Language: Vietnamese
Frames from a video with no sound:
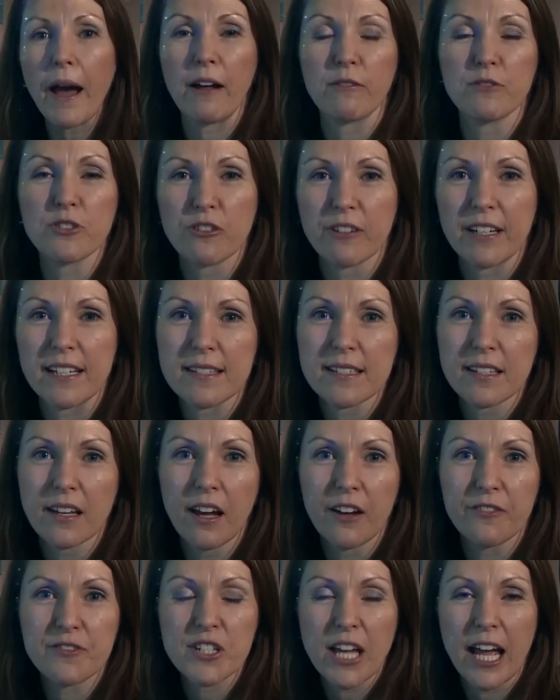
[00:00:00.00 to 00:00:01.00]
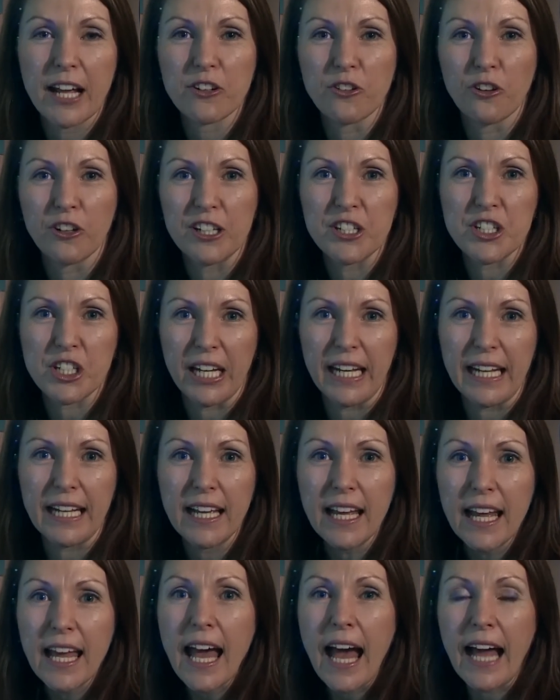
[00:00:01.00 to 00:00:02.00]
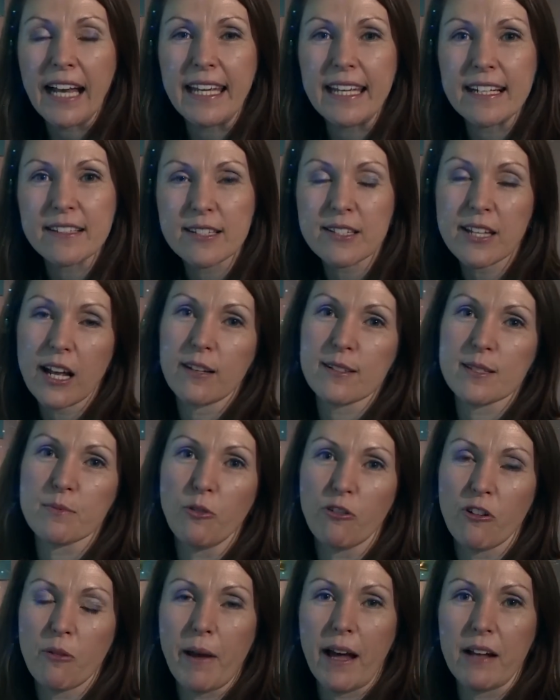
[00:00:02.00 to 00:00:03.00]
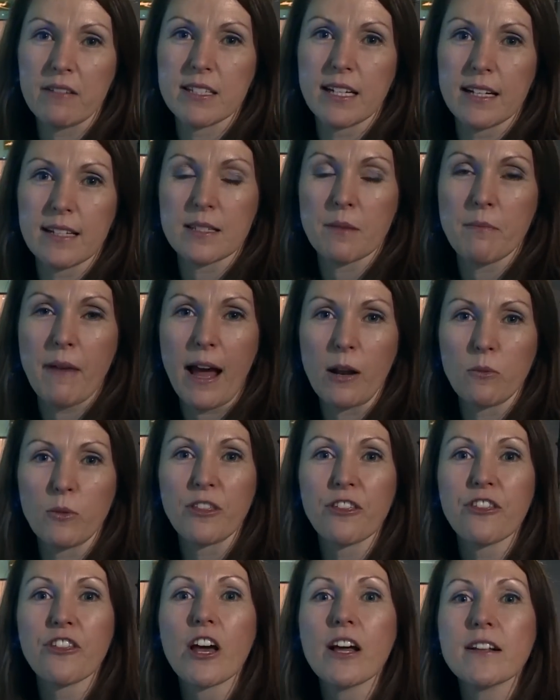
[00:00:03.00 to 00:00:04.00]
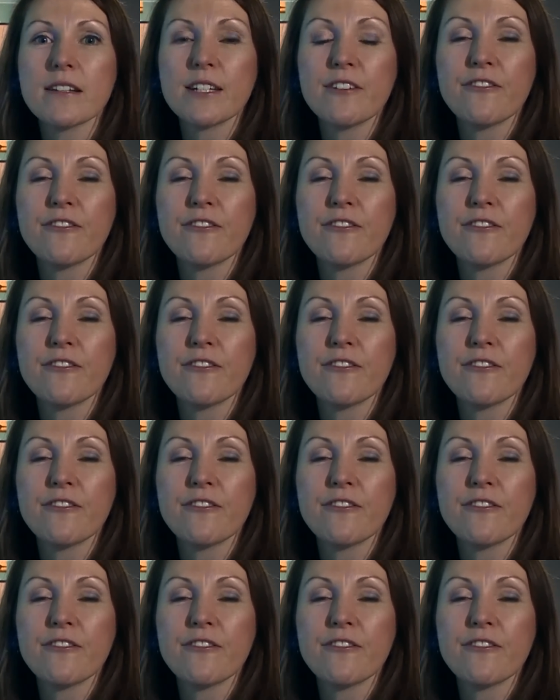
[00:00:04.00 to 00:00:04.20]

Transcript: có mặt ở đây để kể thêm cho chúng tôi nghe về điều đó chính là một người đàn ông